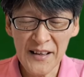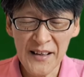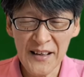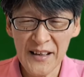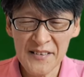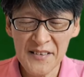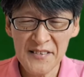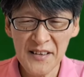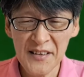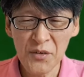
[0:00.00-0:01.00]
えー、実
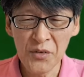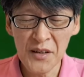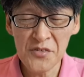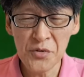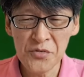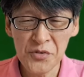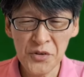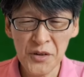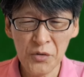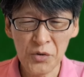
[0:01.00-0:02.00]
際にお話をす
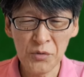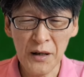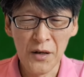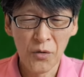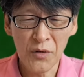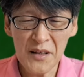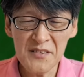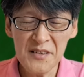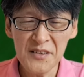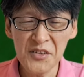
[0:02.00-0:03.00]
るようなことはおか
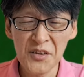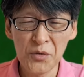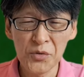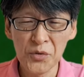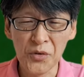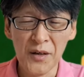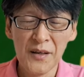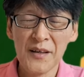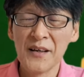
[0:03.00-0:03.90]
しいっていうようなことを、